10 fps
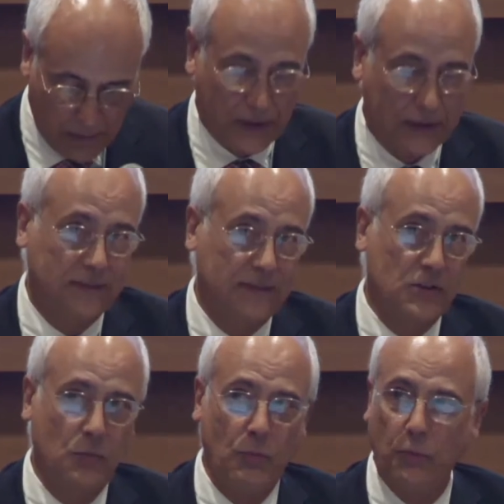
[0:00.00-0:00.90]
para que
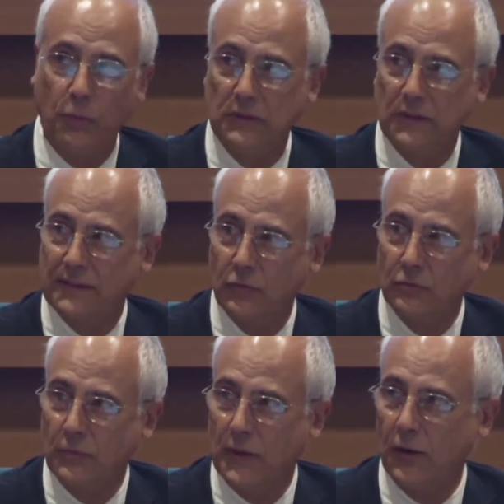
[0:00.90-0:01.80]
seja uma utilização,
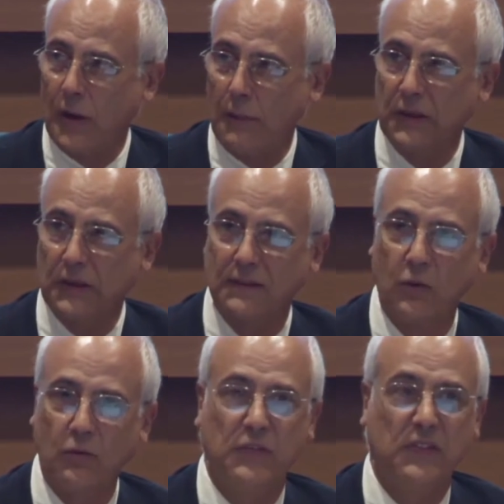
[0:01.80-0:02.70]
uma, uma
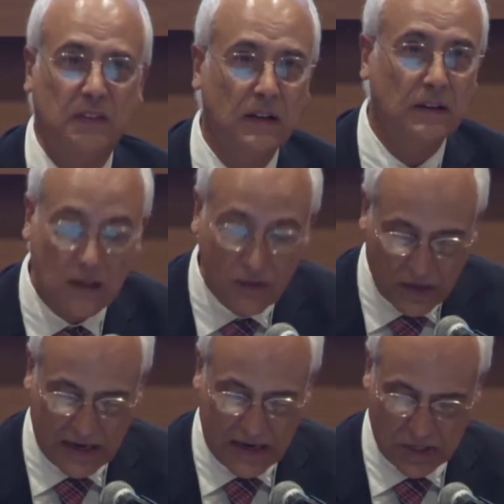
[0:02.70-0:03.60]
aplicação eficiente e
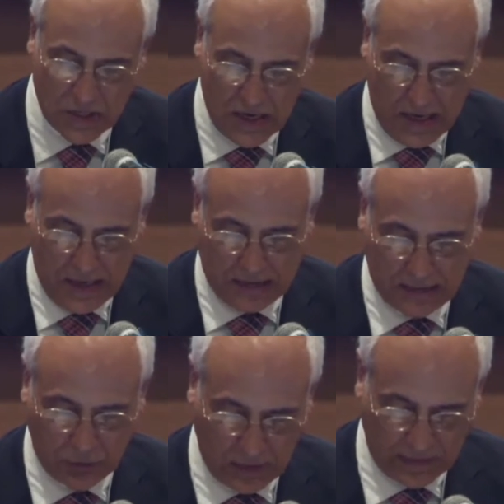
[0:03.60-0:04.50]
eficaz
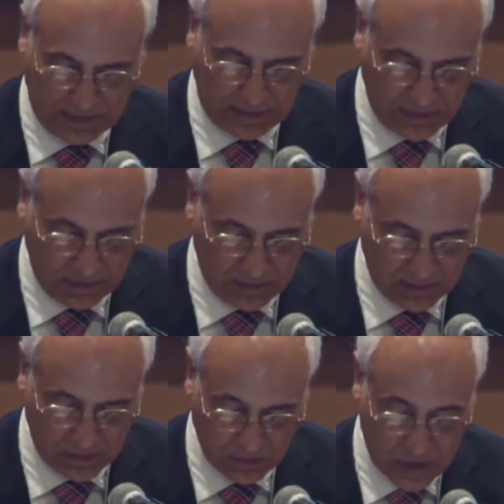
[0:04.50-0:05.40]
de todas essas
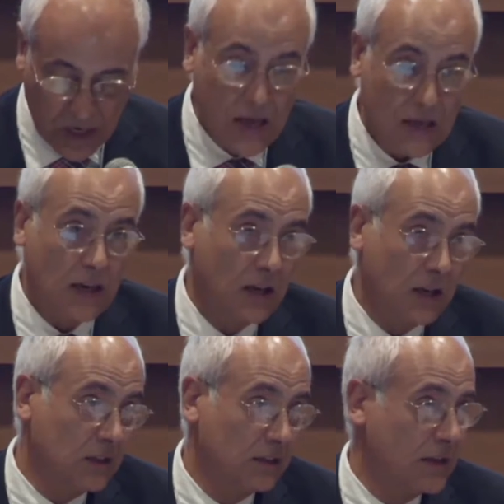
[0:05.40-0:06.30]
iniciativas. E
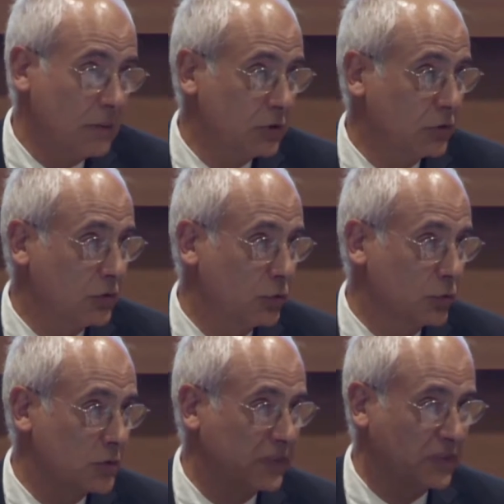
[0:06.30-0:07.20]
é, é nesse âmbito que
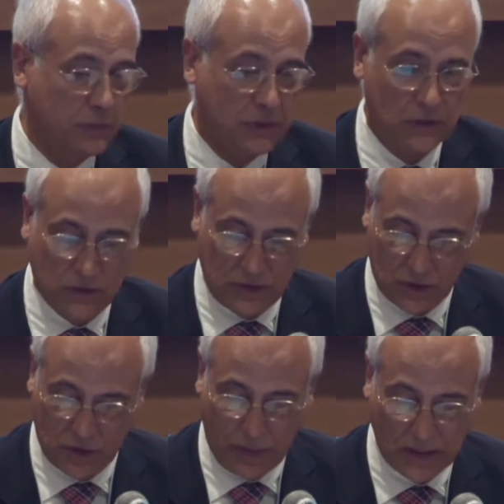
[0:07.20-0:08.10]
surge precisamente este,
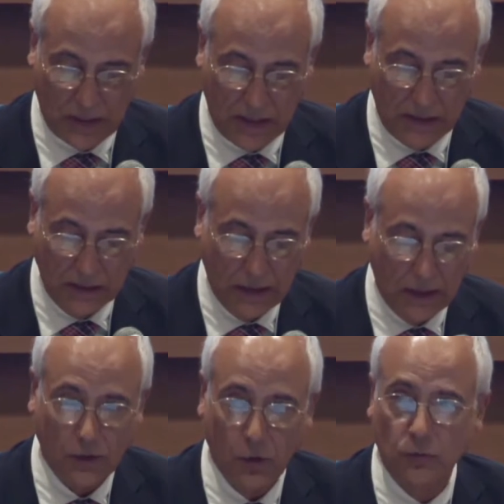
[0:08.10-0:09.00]
este painel
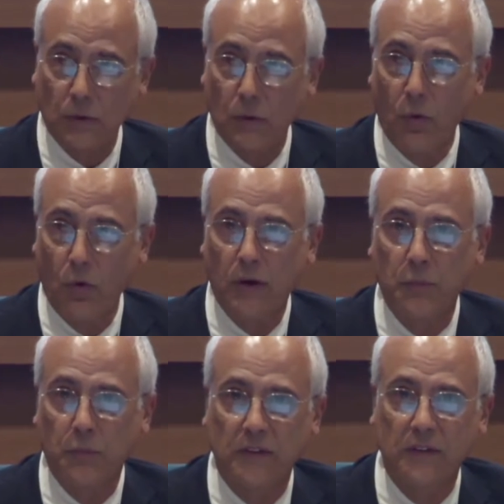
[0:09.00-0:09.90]
que eu tenho a honra
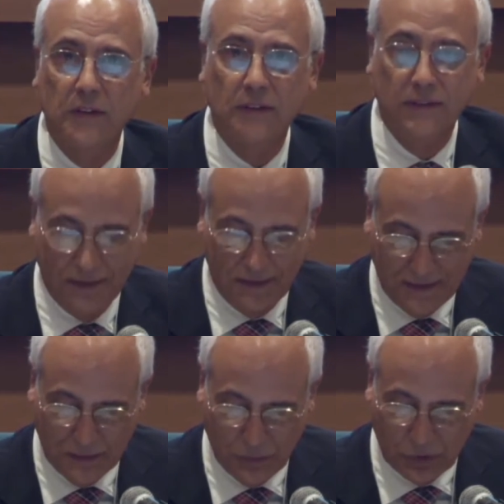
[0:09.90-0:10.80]
e o prazer de,
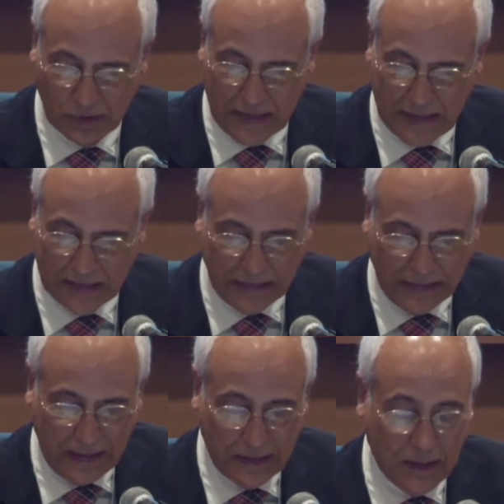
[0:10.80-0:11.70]
de, de moderar
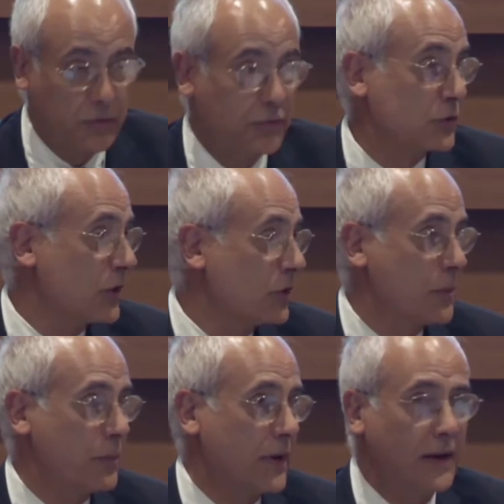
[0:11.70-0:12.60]
e aproveito já
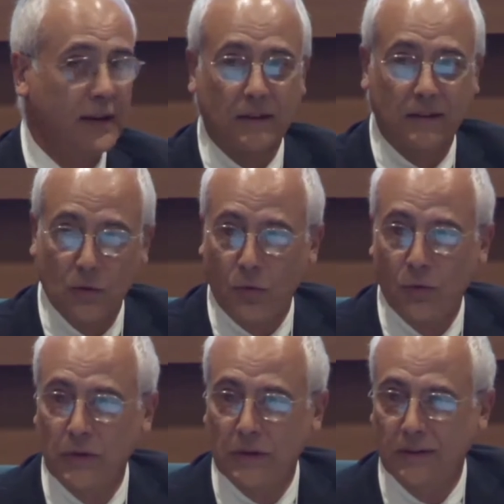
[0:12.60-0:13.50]
agora para agradecer o
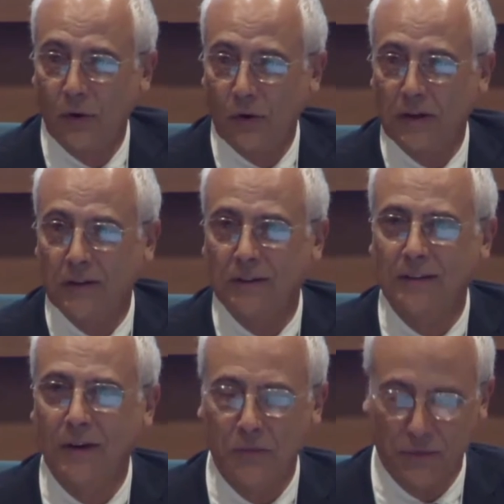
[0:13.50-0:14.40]
convite que a
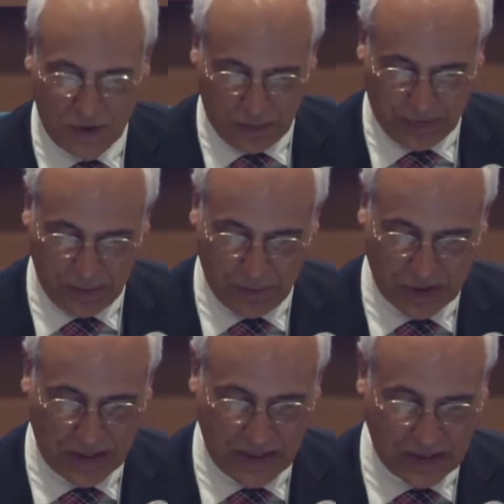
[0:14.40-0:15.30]
organização me fez para, para
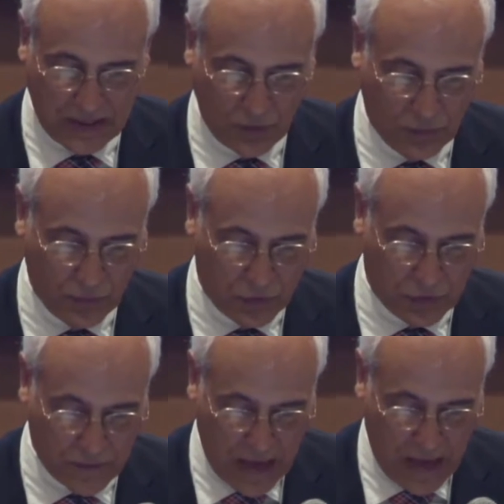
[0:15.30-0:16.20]
estar aqui
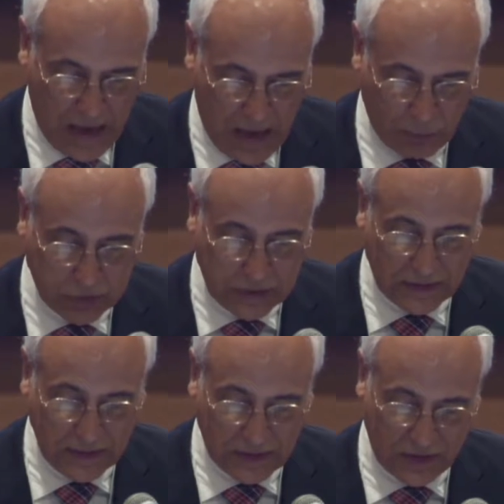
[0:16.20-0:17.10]
convosco.
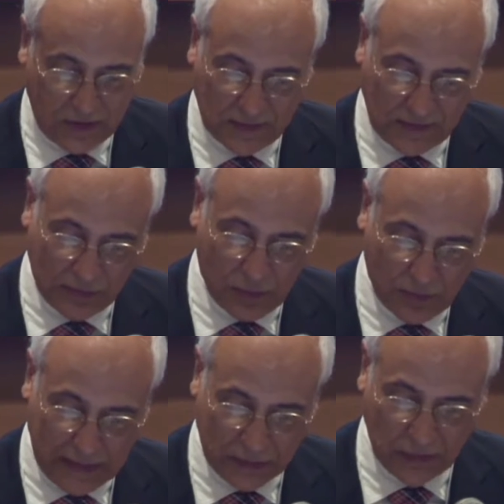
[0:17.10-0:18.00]
Políticas de acesso
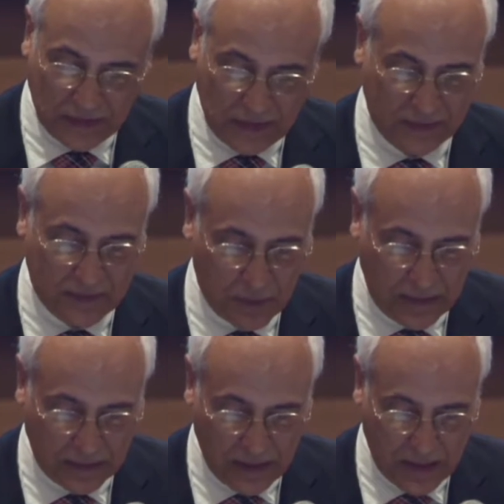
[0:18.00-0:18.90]
aberto e ciência
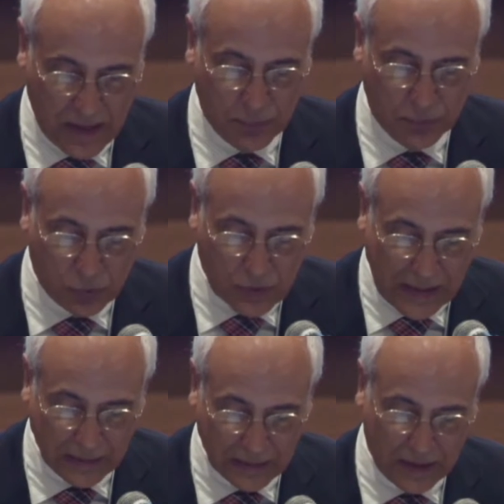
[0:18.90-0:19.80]
aberta em
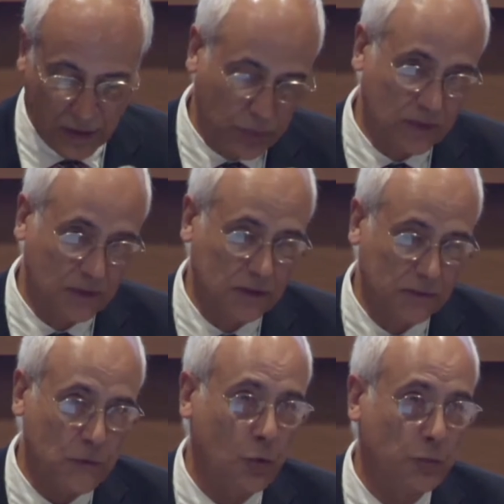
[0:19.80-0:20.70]
Portugal e no Brasil.
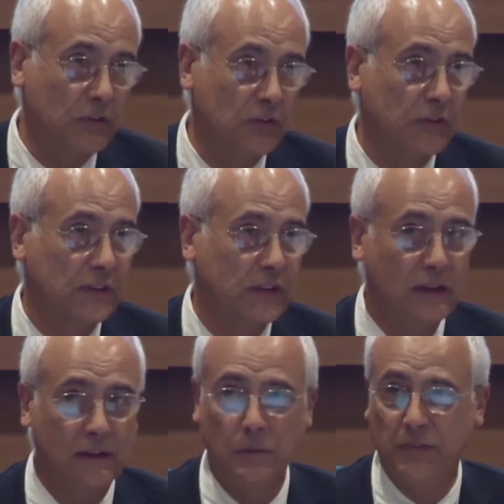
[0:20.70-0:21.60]
Eu não preciso
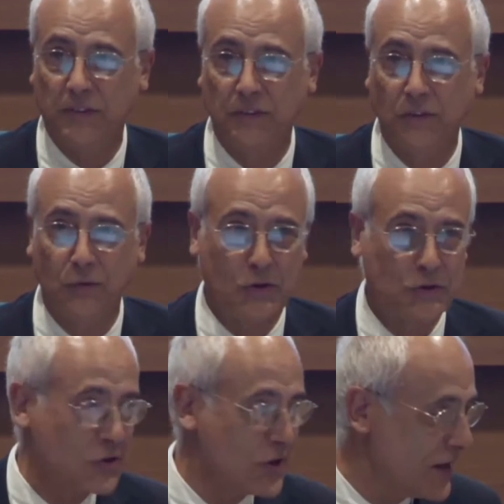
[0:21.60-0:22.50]
fazer as apresentações